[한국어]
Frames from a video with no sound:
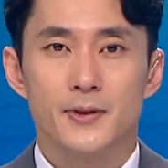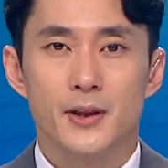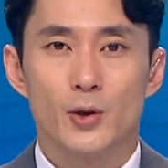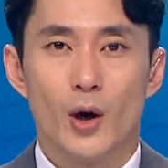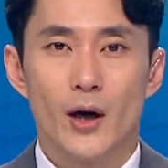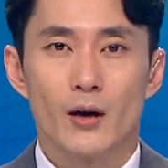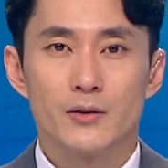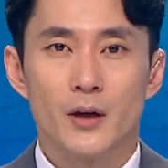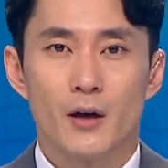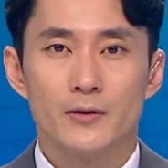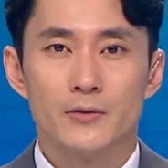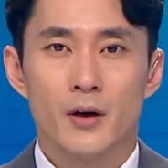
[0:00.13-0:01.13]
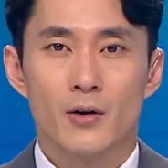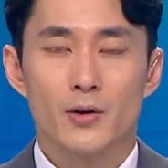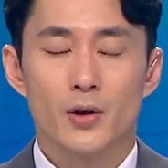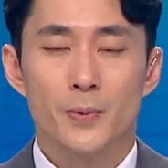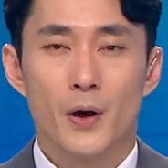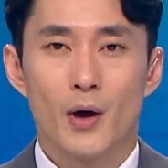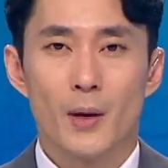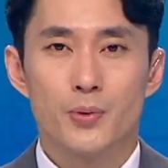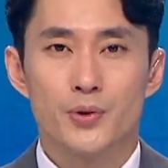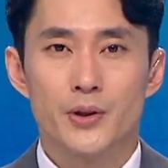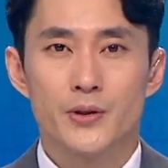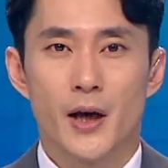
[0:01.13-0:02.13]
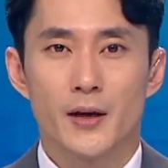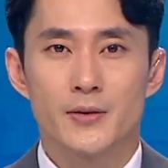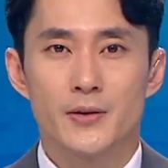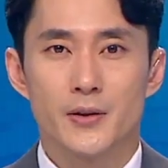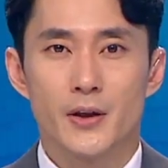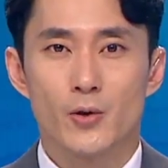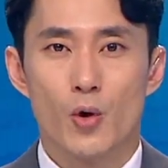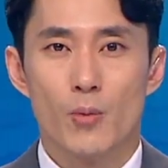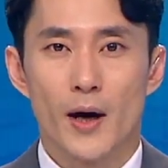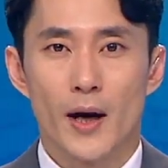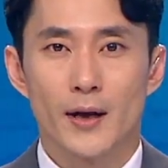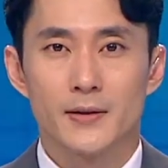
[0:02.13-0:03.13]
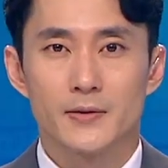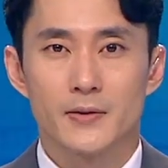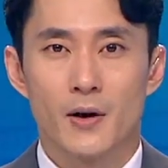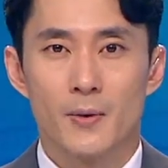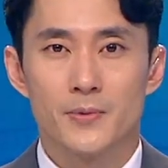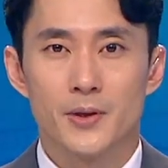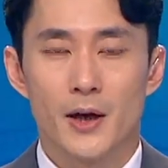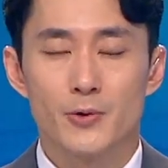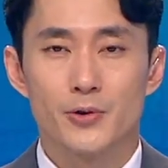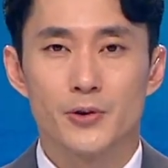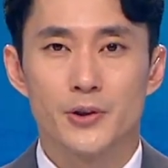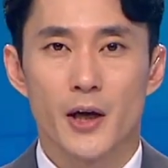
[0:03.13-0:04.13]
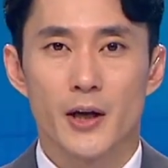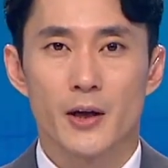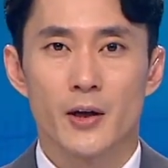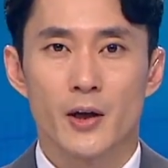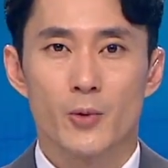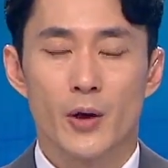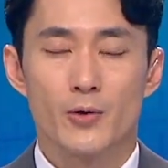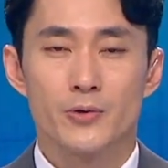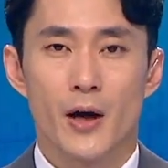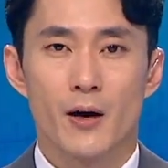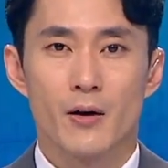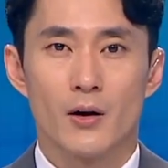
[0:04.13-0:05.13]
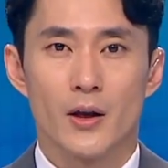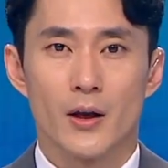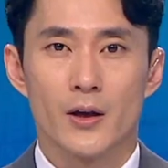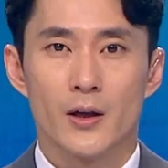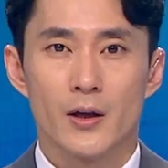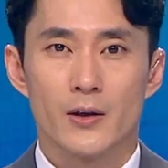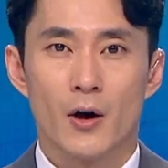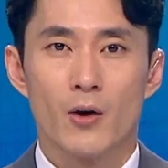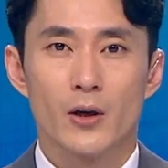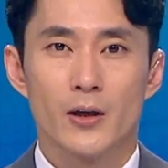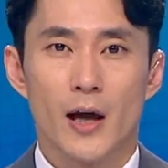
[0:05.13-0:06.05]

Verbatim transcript: 이화영 전 경기도 평화부지사 측이 고발한 검찰 술자리 회유 사건이 경기